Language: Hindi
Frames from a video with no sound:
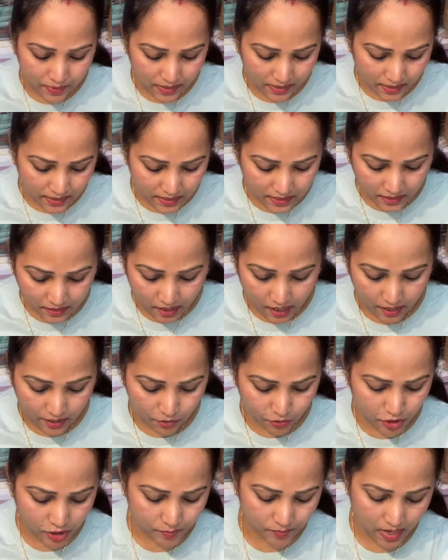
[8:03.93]
एक पर्पल कलर दिखा
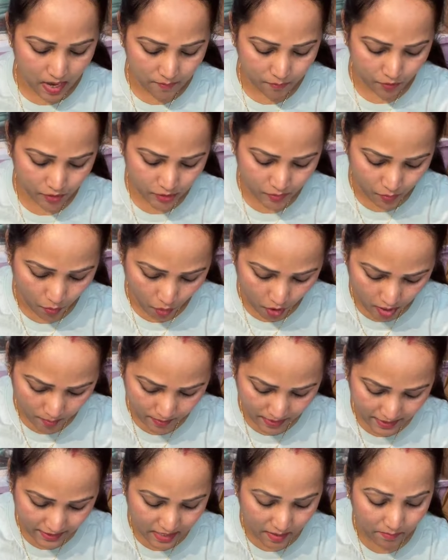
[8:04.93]
रही हूँ जिसमें आपको
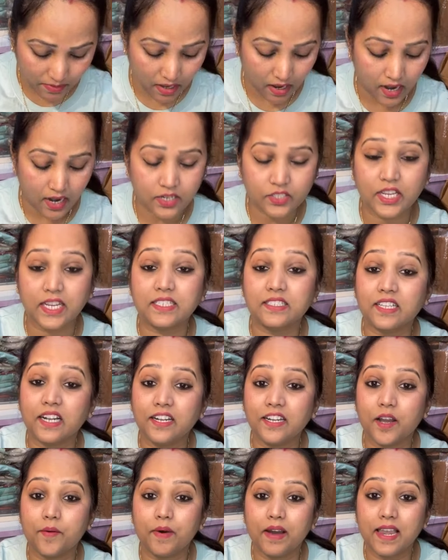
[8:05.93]
स्मॉल मीडियम लार्ज
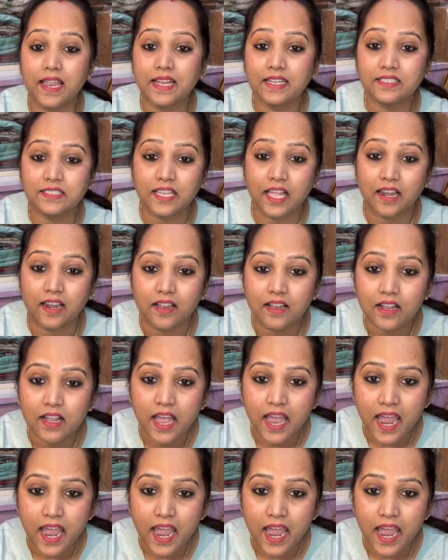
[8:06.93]
एक्सेल डबल एक्सेल